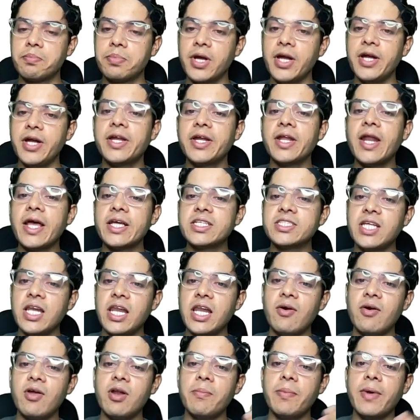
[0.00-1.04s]
इंटरनेशनल
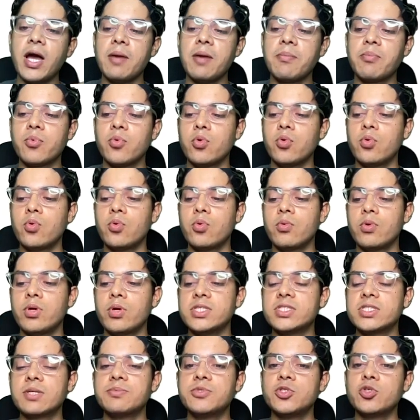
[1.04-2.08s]
लेवल पे आपको
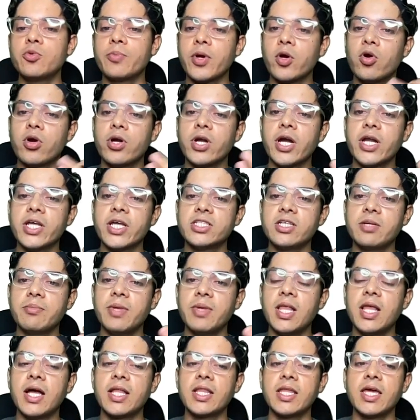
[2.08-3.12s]
इन सब चीज़ों पे कॉन्ट्राडिक्शन
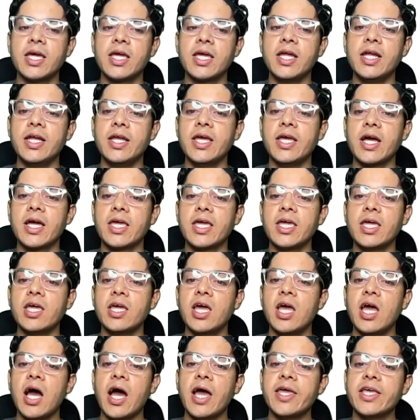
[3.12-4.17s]
मिल जाते हैं कि इंडिया की
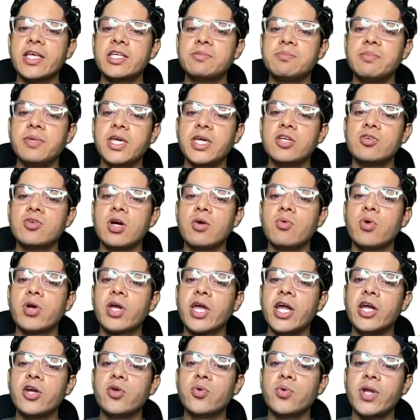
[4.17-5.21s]
हाईएस्ट पीक जो है वो
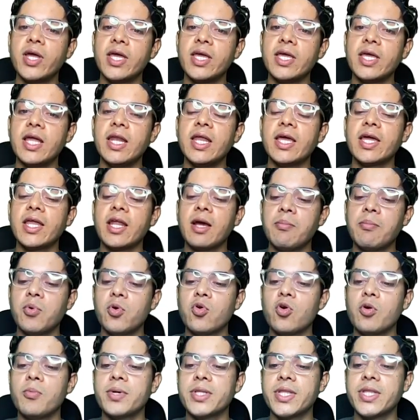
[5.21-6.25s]
के नहीं है लेकिन हम
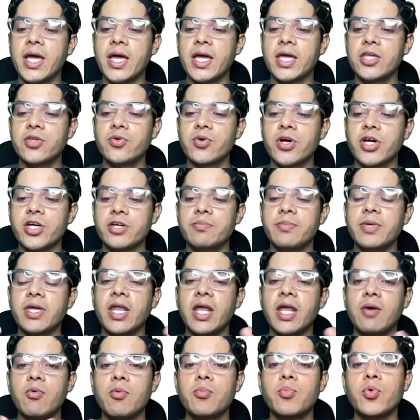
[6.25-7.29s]
लोगों को बताया कि जो
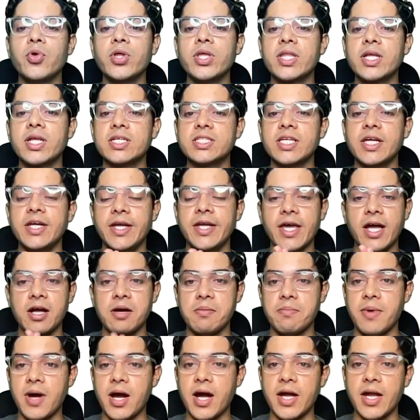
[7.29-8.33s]
कश्मीर है वो पूरी तरह से इंडिया का
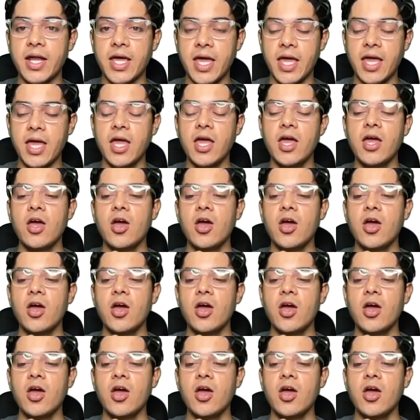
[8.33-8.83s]
पार्ट है